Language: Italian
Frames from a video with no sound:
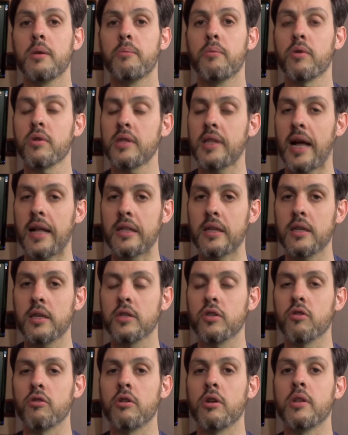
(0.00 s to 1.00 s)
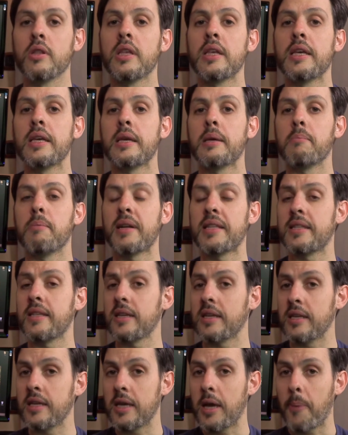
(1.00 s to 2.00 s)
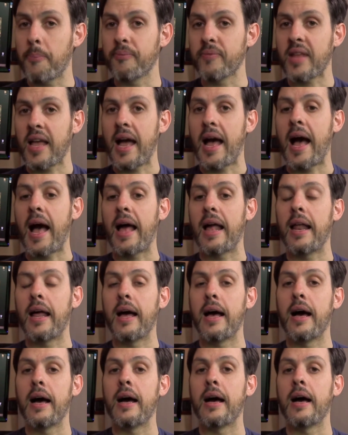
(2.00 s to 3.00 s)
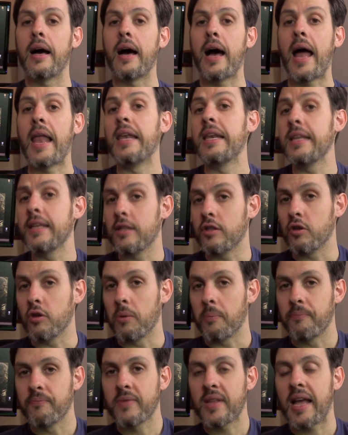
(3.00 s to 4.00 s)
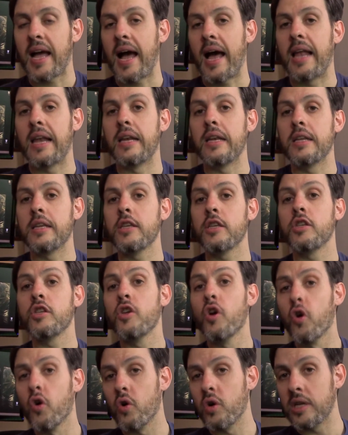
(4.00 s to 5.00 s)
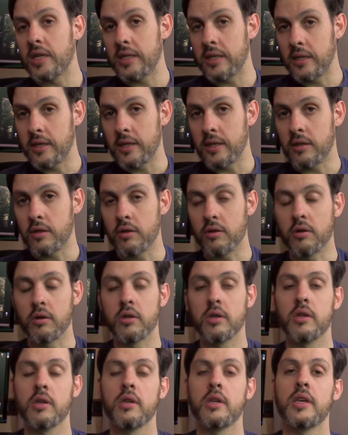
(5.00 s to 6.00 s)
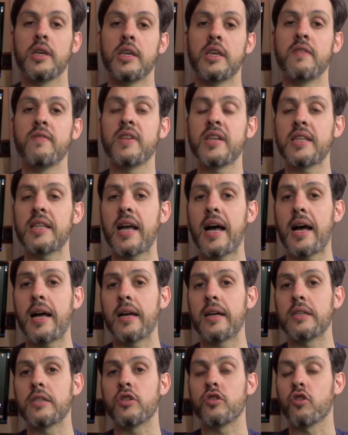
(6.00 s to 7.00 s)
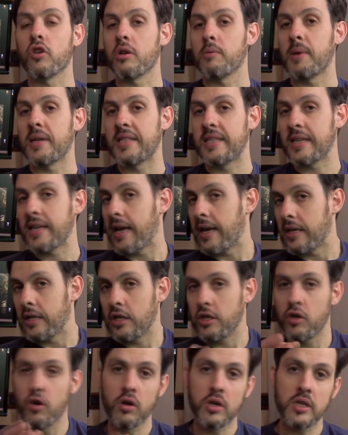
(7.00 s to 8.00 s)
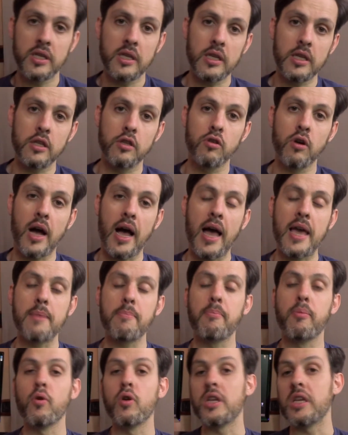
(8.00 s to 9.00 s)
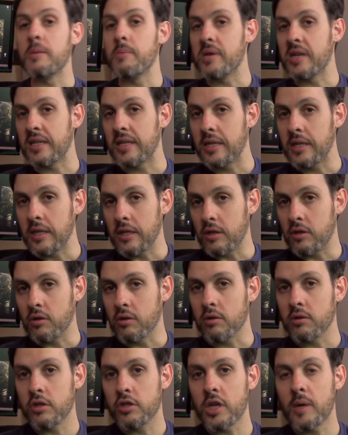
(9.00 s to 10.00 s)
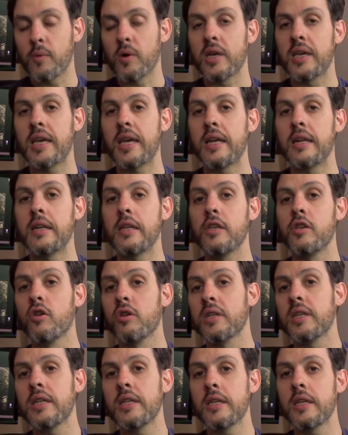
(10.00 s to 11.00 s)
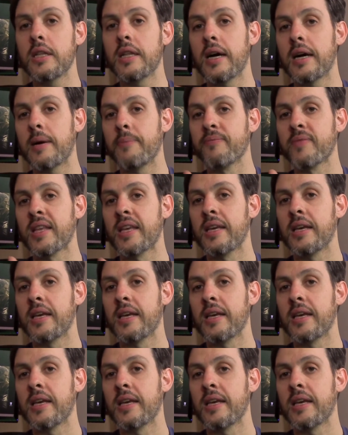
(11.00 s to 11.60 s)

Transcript: portatili sono batterie a, a litio agli ioni di litio. In verità ci sono batterie agli ioni di litio ai polimeri di litio. Diciamo che di, la,